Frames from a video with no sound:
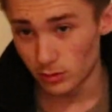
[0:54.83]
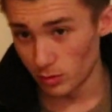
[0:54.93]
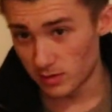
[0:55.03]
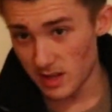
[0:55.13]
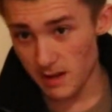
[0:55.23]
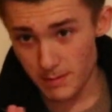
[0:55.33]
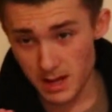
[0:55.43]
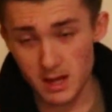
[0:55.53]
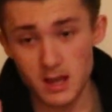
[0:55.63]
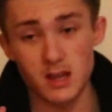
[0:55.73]
tu sei
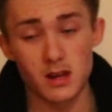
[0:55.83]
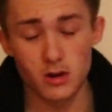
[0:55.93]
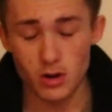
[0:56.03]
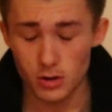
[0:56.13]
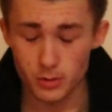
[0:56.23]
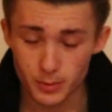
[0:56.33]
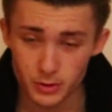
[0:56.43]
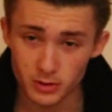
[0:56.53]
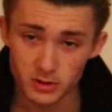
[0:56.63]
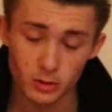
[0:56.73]
me e no, non
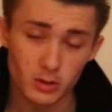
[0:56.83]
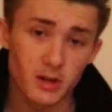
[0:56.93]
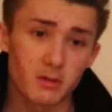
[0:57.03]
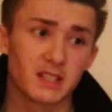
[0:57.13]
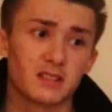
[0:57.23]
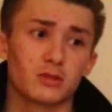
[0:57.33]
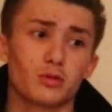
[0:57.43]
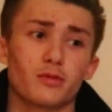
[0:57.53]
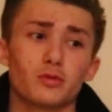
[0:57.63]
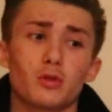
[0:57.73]
posso dirti nulla riguardante il
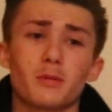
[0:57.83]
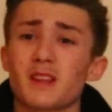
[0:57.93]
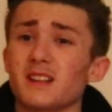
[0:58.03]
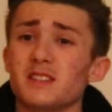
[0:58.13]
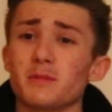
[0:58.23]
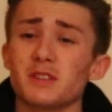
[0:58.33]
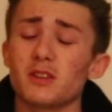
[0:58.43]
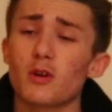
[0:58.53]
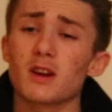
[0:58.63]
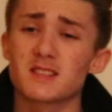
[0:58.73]
tuo futuro perché
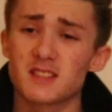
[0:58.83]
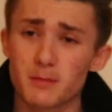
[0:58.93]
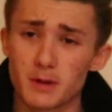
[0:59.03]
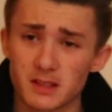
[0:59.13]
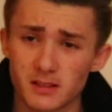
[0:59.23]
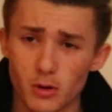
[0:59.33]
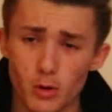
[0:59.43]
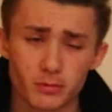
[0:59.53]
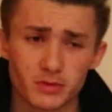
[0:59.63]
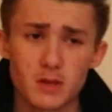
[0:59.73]
altrimenti collasserebbe l'intero
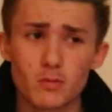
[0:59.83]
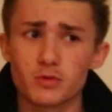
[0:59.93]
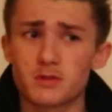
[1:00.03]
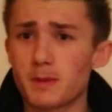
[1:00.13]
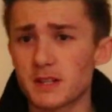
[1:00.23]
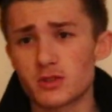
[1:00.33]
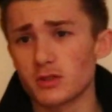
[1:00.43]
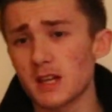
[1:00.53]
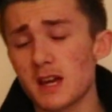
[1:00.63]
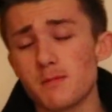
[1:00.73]
continuum
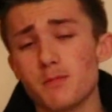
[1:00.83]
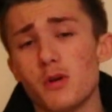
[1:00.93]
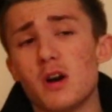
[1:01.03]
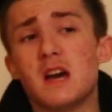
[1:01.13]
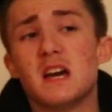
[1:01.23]
spazio-tempo